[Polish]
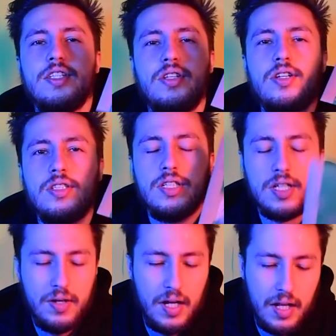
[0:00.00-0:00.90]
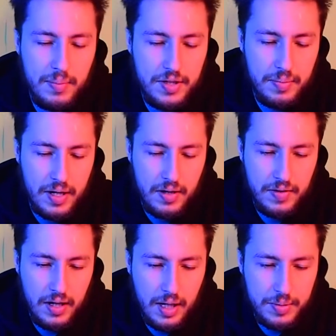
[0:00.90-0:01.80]
że droższa czekolada będzie miała o
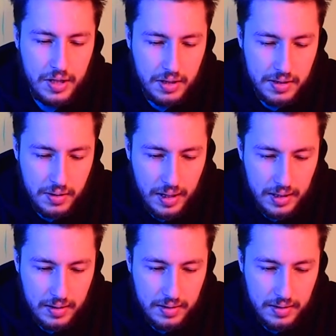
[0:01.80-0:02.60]
wiele lepszy ten skład,